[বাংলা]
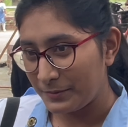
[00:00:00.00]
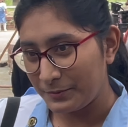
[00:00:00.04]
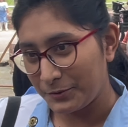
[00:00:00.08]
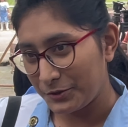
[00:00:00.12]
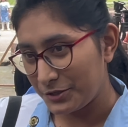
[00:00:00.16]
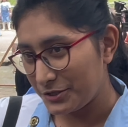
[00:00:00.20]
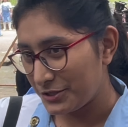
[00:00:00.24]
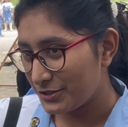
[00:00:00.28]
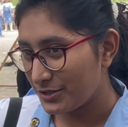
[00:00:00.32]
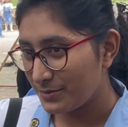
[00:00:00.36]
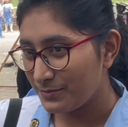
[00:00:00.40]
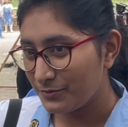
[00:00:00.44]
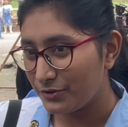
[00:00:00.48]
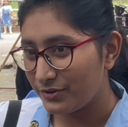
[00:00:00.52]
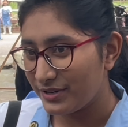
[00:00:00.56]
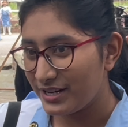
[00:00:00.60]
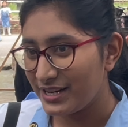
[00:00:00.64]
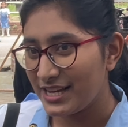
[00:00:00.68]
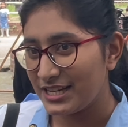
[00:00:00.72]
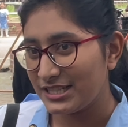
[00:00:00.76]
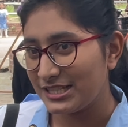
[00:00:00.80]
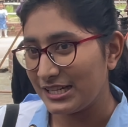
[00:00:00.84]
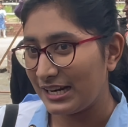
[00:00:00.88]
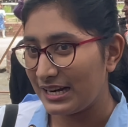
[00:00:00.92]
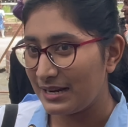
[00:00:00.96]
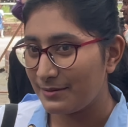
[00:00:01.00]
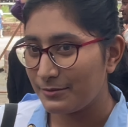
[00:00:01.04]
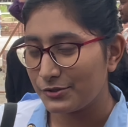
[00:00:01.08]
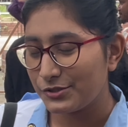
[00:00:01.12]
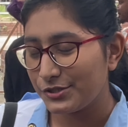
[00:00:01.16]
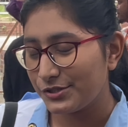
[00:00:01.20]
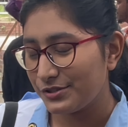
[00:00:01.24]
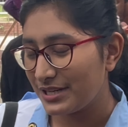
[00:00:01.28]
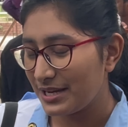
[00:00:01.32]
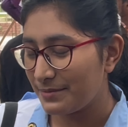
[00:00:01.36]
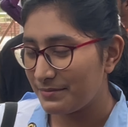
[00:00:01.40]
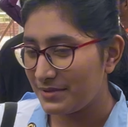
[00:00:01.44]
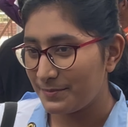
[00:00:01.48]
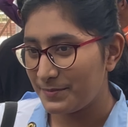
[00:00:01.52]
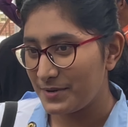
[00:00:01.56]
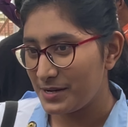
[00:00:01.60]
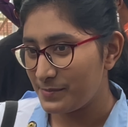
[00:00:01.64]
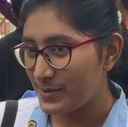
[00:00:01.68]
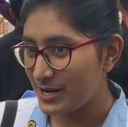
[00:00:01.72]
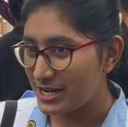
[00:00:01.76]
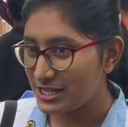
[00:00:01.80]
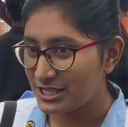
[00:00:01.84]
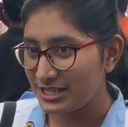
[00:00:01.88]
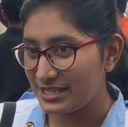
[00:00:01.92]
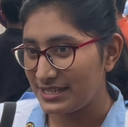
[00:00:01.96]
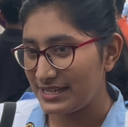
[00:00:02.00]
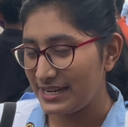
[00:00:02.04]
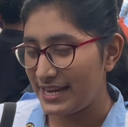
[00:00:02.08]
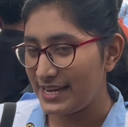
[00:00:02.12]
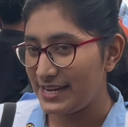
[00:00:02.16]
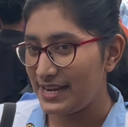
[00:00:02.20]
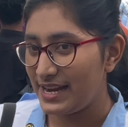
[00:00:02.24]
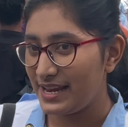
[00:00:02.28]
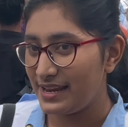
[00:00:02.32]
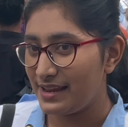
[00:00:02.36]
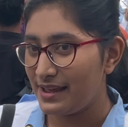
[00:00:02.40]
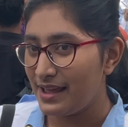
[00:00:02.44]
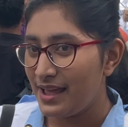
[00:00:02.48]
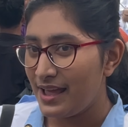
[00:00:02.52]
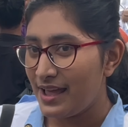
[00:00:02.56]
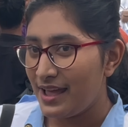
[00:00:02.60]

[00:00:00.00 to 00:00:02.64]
পরিশ্রম করি নাই সারা বছর কি আমরা প্রিপারেশান নেই নাই